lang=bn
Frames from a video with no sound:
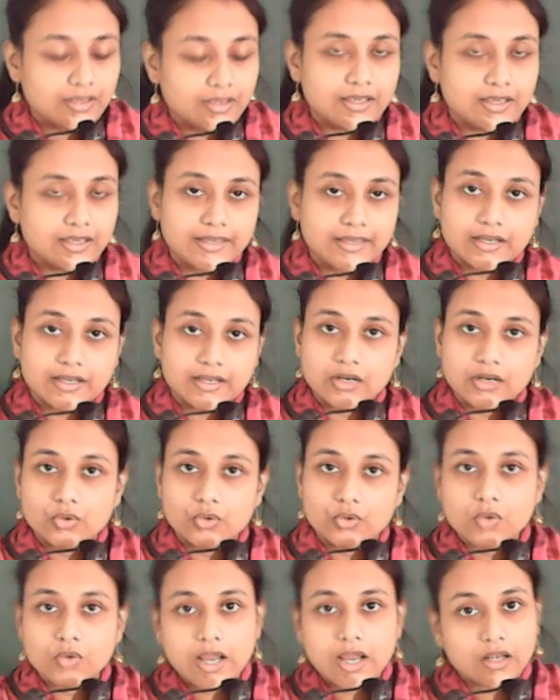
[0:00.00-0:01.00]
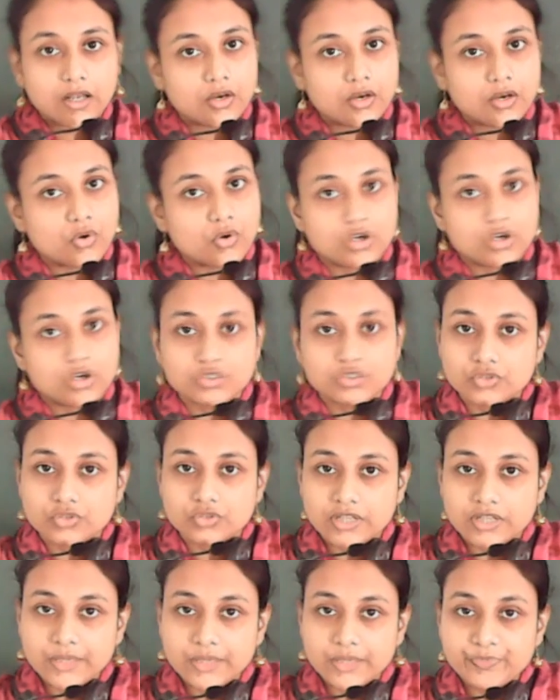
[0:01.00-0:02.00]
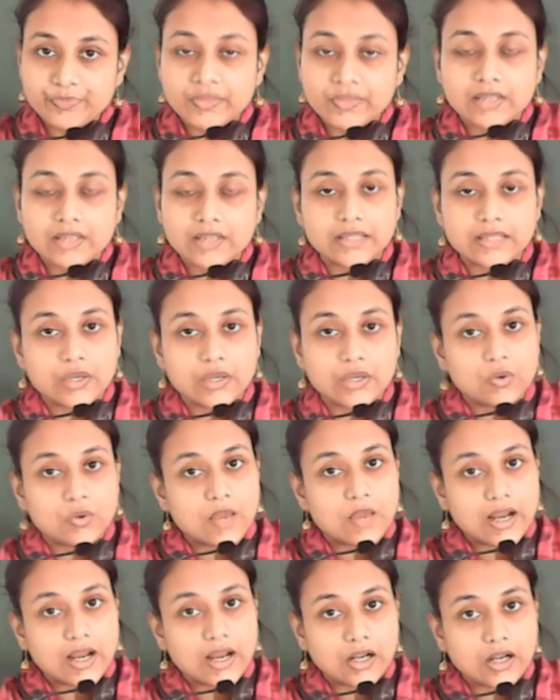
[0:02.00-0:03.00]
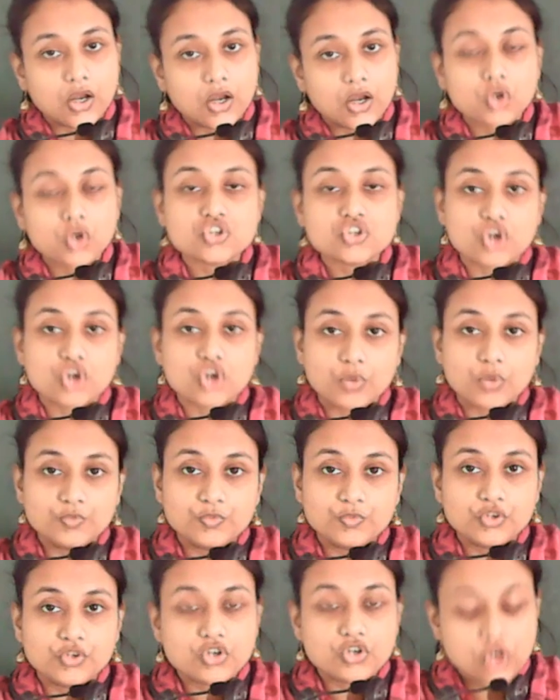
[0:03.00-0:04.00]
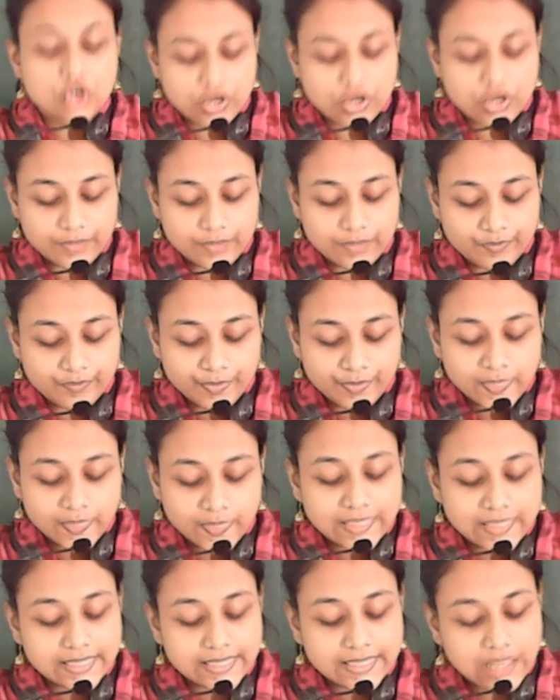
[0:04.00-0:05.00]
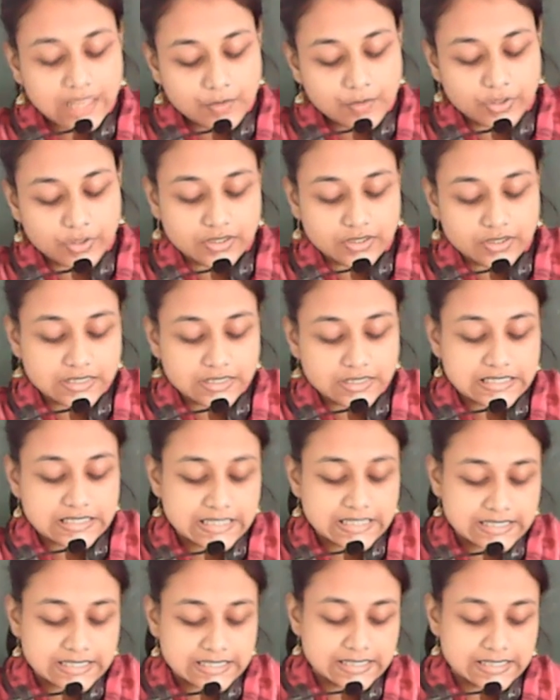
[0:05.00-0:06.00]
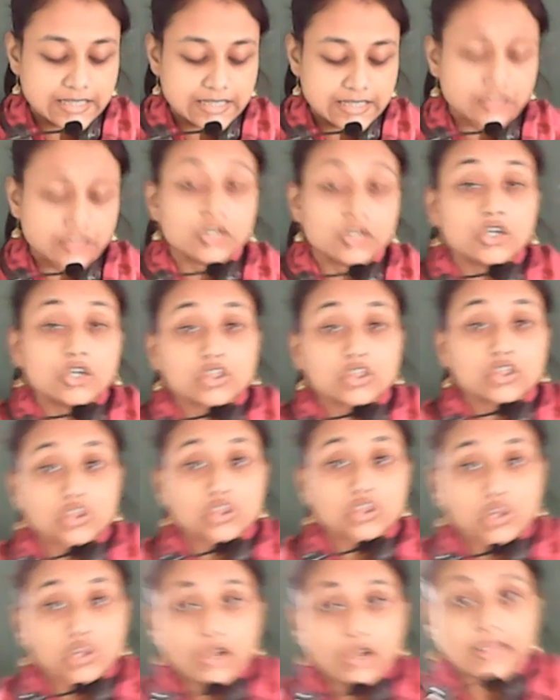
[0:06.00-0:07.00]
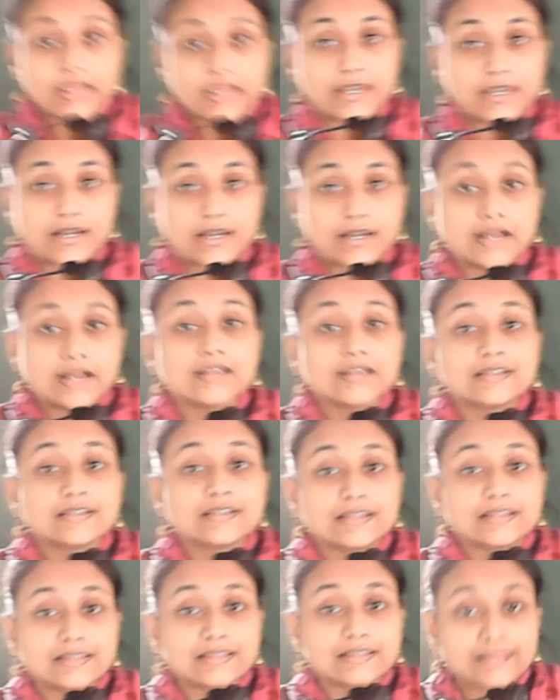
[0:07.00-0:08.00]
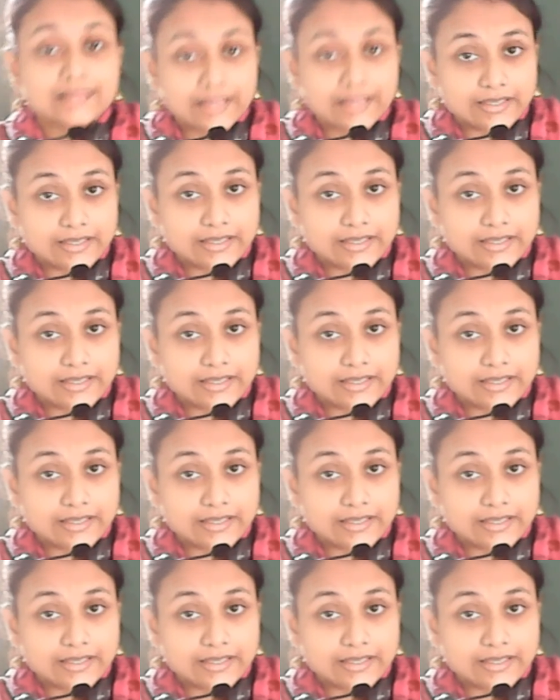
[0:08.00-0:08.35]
এইখানেও একটারও অর্থ নেই তো এগুলো একটাও শব্দ নয় তারপরে নেক্সট লাইন তয় একার তে